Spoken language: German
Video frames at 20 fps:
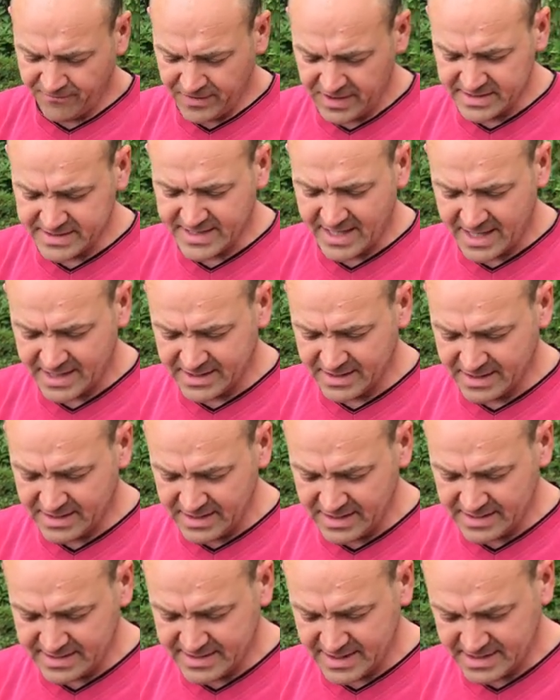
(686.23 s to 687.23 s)
wie gesagt, im
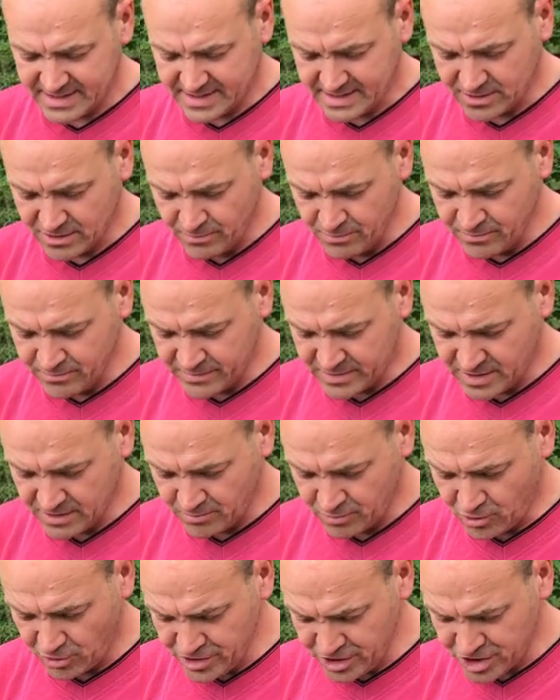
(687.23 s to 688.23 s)
Gegensatz zum,
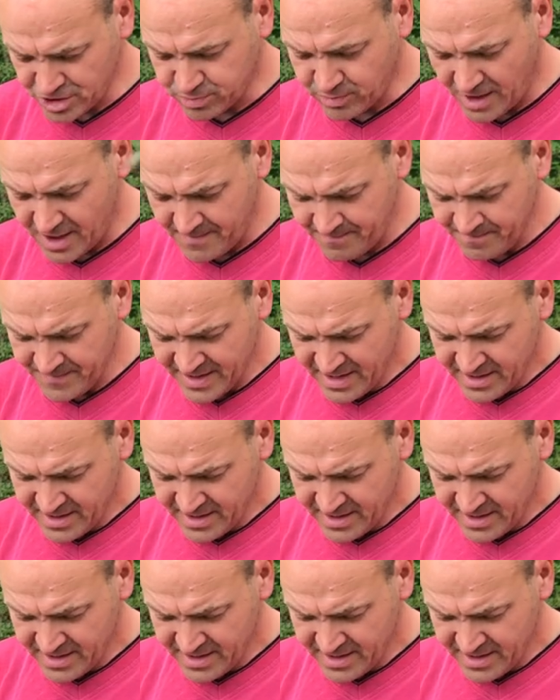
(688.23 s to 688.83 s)
zum Kunstschwarm,